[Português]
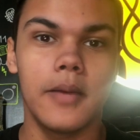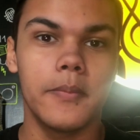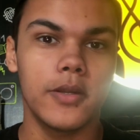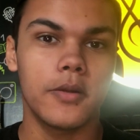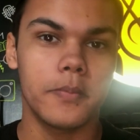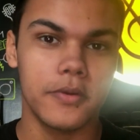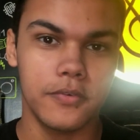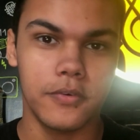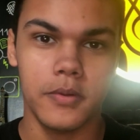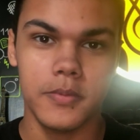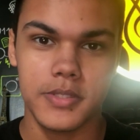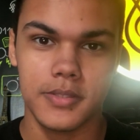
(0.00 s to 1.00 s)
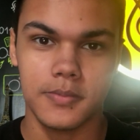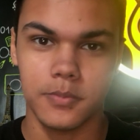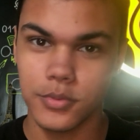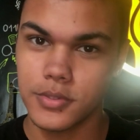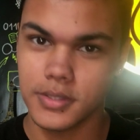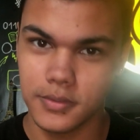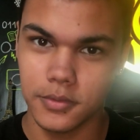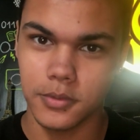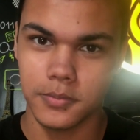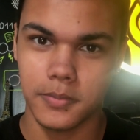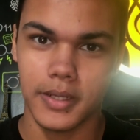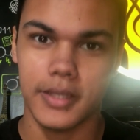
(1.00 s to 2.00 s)
a melhor performance possível
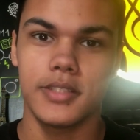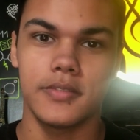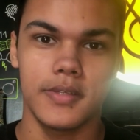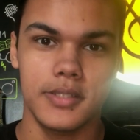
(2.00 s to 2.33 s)
para quem estiver